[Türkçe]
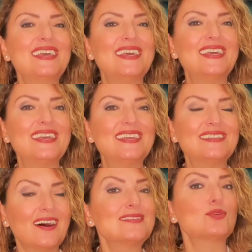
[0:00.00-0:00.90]
E,
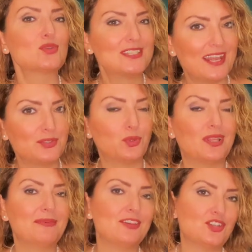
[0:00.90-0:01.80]
daha sosyalde
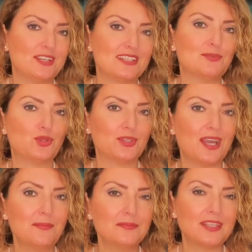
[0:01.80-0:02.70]
olabileceğiniz bir
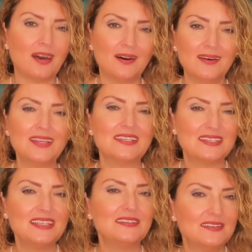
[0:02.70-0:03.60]
dönem, daha
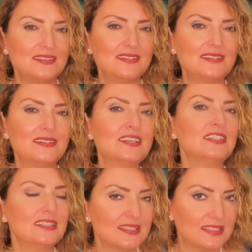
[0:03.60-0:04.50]
zihninizin
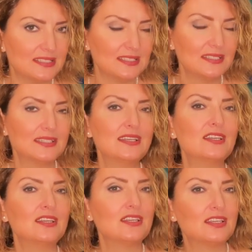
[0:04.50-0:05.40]
hızlı,
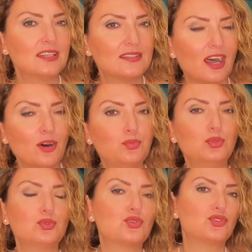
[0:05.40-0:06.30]
e, daha
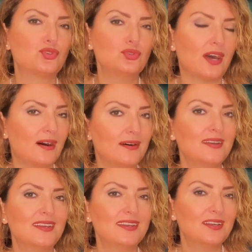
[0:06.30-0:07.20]
buluşçu,
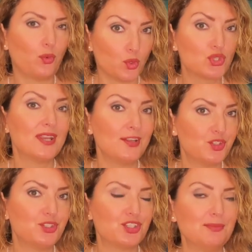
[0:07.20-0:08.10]
daha e, orijinal
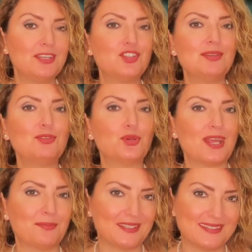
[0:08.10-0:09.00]
çalışabileceği bir
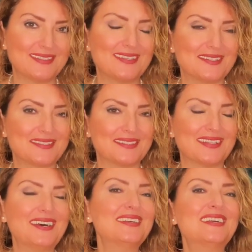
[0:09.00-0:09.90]
dönemdesiniz
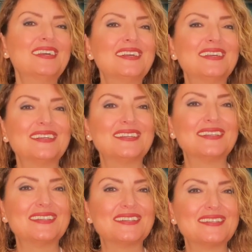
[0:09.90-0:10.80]
aslında
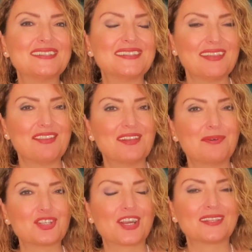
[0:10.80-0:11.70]
e, sevgili
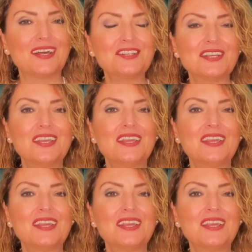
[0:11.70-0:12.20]
Başaklar.